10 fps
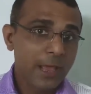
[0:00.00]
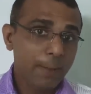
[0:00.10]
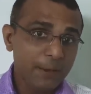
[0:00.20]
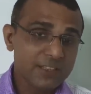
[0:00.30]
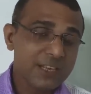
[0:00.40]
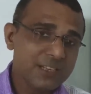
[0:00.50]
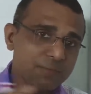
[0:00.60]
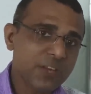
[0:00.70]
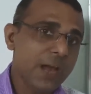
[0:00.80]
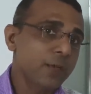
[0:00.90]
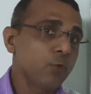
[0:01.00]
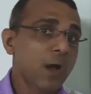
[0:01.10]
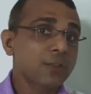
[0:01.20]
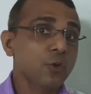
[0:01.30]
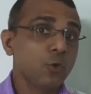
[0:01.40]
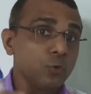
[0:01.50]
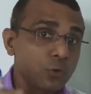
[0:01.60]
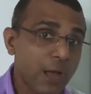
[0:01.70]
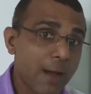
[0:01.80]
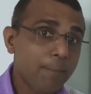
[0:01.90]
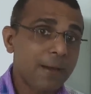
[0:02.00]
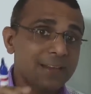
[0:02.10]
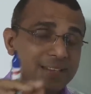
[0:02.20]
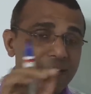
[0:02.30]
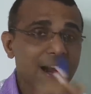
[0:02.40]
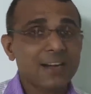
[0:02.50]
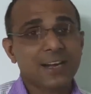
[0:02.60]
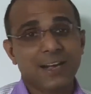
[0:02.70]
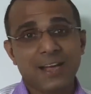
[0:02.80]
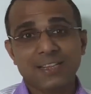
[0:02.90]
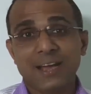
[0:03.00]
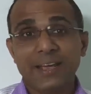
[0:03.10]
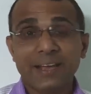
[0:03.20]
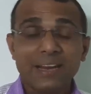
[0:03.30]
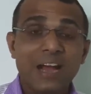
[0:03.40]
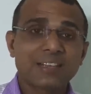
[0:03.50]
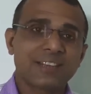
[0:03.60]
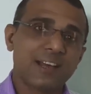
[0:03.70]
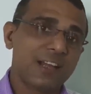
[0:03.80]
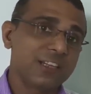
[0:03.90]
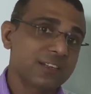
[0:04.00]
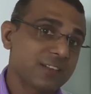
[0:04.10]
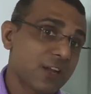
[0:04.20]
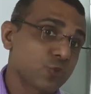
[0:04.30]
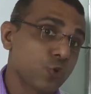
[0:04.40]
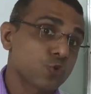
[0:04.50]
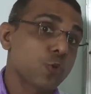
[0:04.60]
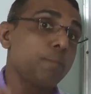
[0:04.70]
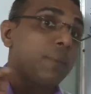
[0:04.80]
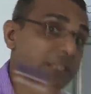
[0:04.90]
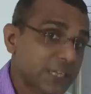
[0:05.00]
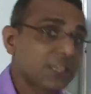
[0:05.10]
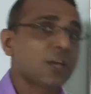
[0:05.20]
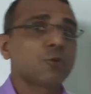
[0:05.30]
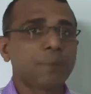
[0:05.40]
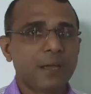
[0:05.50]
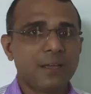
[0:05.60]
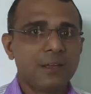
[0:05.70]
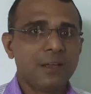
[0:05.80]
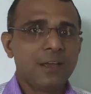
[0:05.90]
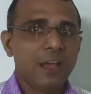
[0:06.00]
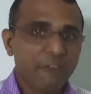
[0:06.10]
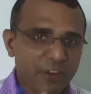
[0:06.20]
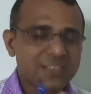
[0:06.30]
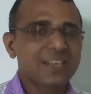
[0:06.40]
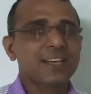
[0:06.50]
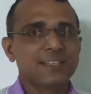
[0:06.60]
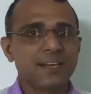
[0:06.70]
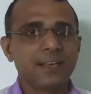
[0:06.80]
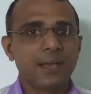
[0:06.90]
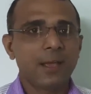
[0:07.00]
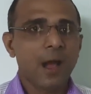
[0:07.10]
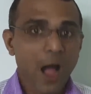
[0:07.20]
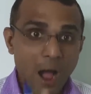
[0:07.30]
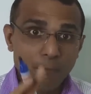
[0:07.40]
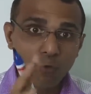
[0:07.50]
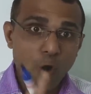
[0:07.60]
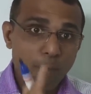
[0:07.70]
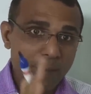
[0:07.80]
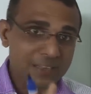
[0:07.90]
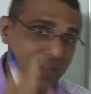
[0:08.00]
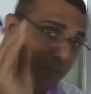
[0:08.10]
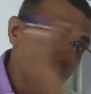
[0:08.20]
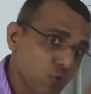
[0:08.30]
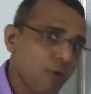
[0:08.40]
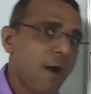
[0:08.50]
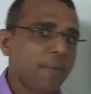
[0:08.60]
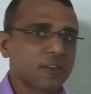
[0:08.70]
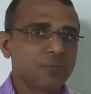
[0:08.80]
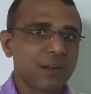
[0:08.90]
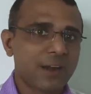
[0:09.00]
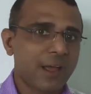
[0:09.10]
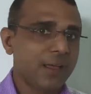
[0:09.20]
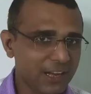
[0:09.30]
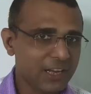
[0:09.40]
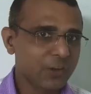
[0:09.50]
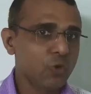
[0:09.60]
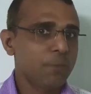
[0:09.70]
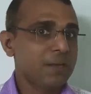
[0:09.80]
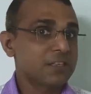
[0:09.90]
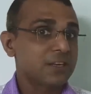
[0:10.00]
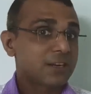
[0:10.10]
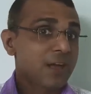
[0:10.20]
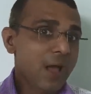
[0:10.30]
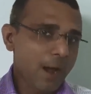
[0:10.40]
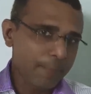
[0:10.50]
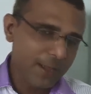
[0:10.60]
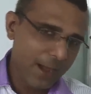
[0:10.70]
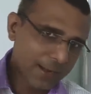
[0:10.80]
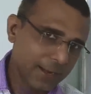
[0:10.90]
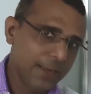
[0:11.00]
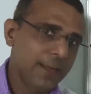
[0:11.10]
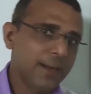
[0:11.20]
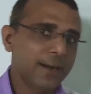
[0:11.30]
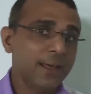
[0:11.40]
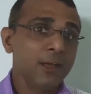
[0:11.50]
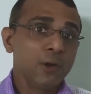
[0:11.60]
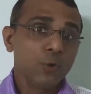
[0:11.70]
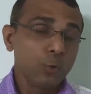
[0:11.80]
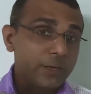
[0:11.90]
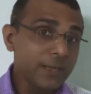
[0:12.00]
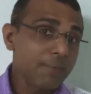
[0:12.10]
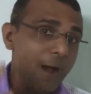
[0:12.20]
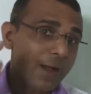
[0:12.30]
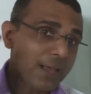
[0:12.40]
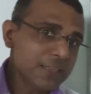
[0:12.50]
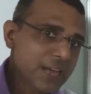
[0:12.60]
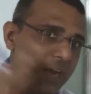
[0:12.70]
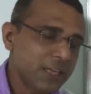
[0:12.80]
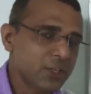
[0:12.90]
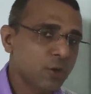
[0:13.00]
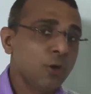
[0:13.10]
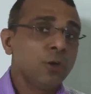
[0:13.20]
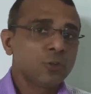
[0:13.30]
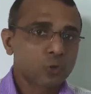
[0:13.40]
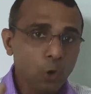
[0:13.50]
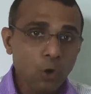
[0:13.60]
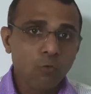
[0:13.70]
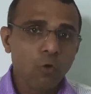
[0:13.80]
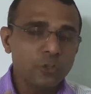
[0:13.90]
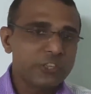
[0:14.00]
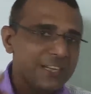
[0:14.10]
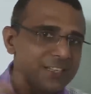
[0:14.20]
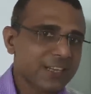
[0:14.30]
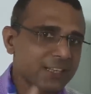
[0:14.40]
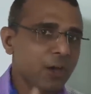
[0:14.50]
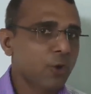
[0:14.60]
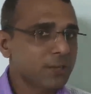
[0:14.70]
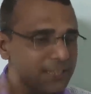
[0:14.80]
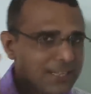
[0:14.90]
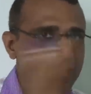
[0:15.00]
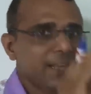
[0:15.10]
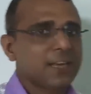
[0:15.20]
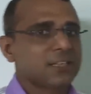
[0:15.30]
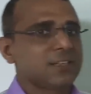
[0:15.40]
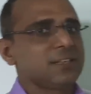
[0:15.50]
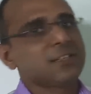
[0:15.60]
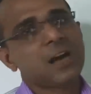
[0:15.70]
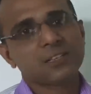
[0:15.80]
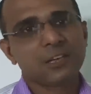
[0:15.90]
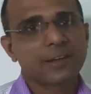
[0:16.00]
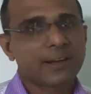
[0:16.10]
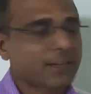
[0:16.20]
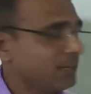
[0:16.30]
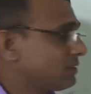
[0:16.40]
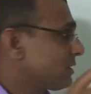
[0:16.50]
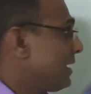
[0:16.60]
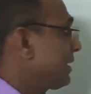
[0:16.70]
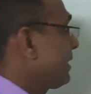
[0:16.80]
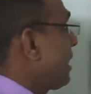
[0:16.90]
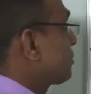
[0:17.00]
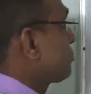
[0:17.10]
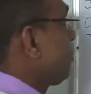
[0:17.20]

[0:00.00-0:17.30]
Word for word: एफएसए जब जारी हुआ तो उनका पैसा काटा गया था एक लाख छियालीस हजार दो सौ पचहत्तर रुपए एफएसए के जरिए अब वो पैसा भी उनको वापस मिल रहा है अगर कोई पेंशनर अपने हक के लिए लड़े उनकी मांगे जायज हो तो वो जीत सकते हैं और इसी तरीके से जीत हासिल करके एक लाख